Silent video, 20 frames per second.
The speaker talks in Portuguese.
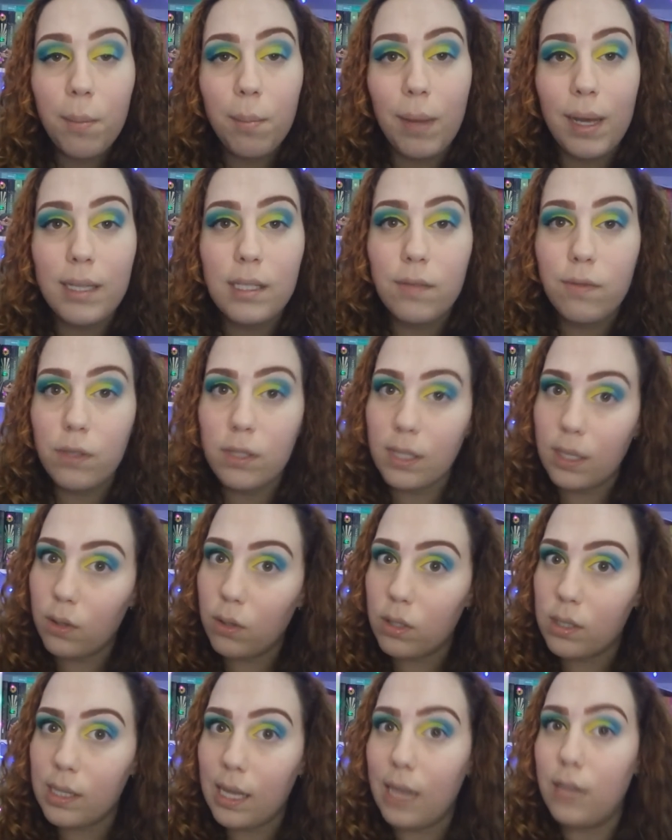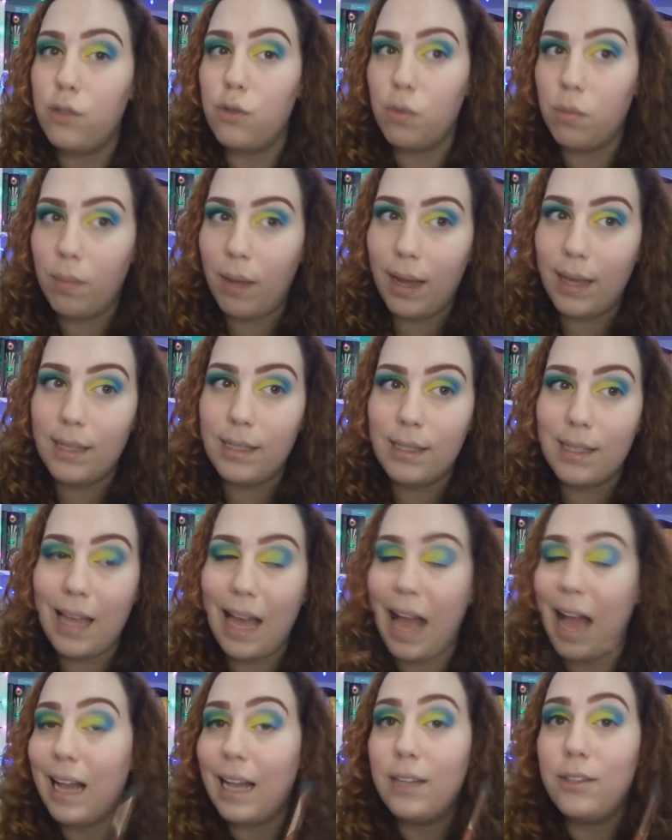Mas se você gostar de um mais
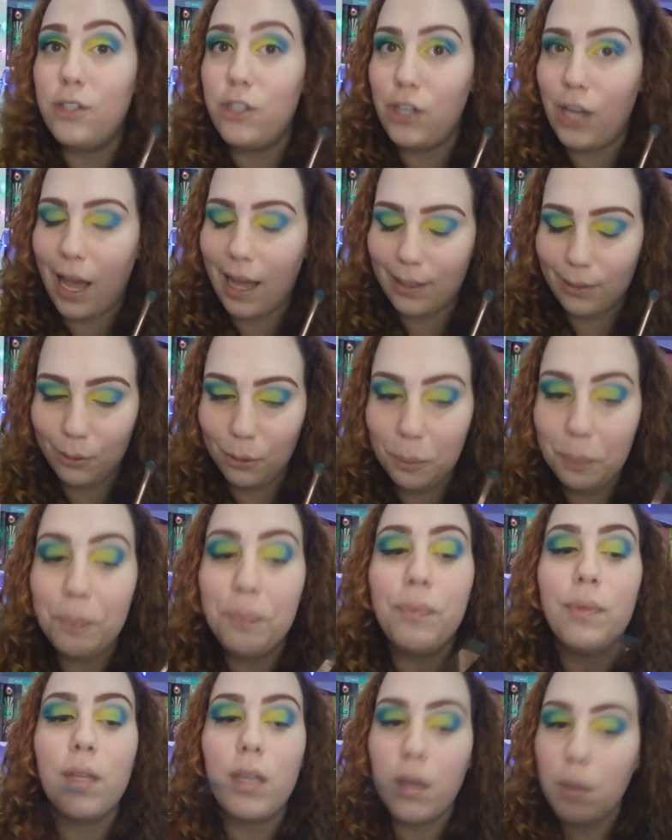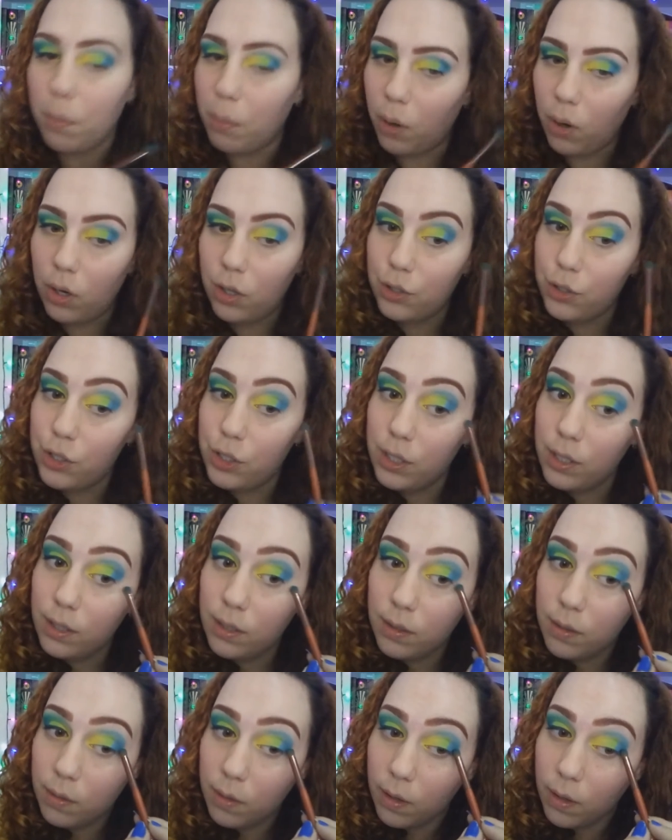agateado, pode